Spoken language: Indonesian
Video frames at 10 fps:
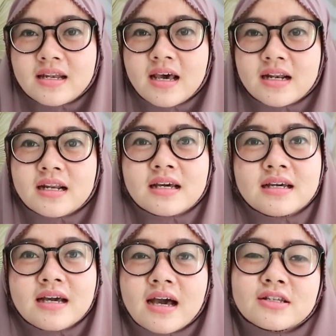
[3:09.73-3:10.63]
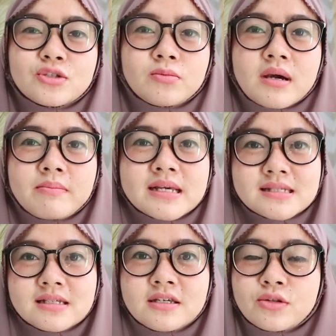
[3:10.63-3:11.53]
dan nggak cuman
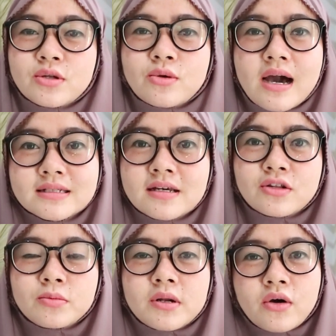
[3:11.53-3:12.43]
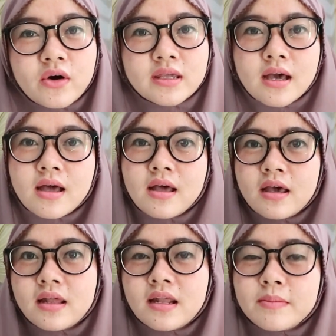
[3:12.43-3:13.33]
basic gitu-gitu aja gitu bergonya
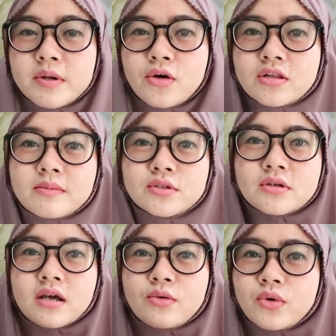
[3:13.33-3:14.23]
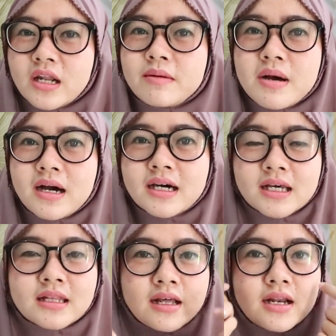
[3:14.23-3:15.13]
ini bergo termasuk yang unik
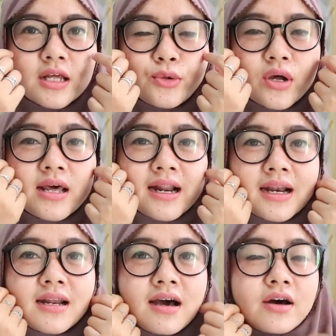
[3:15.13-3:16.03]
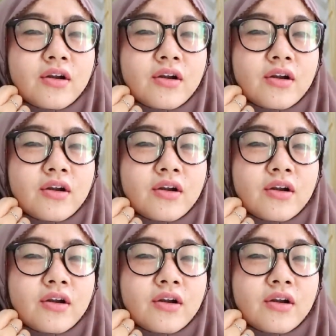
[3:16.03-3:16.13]
banget karena dia tuh ada renda